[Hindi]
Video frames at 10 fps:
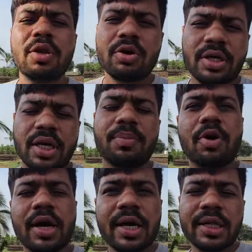भी लोग ट्रिप
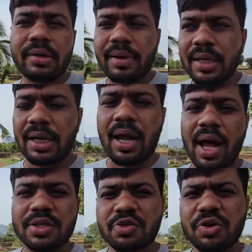को गए थे ना भाई
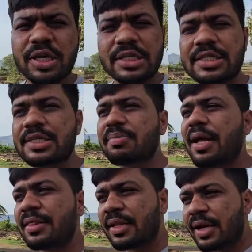आज कोई किसी से
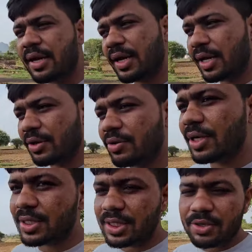बात नहीं कर रहा है कोई
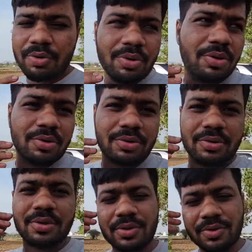किसी को
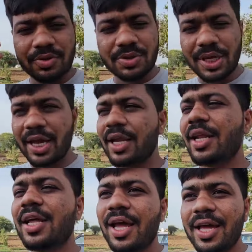कुछ कह
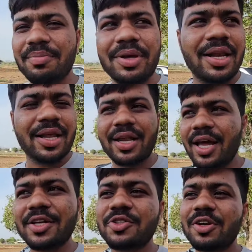नहीं रहा है मिल नहीं
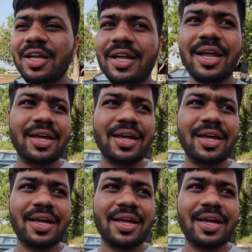रहा है जुल नहीं रहा